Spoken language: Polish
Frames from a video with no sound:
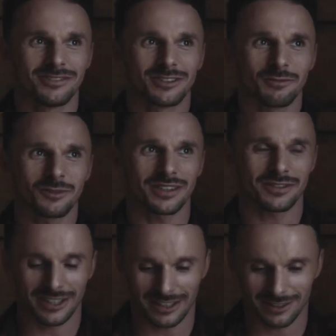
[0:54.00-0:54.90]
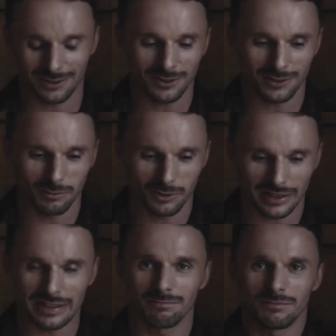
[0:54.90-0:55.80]
I to było zawsze takie coś, co było
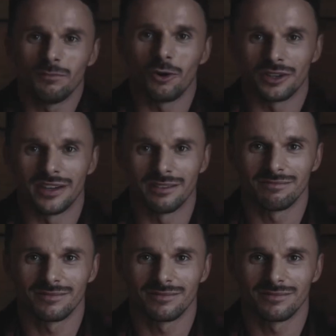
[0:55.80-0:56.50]
takie moje.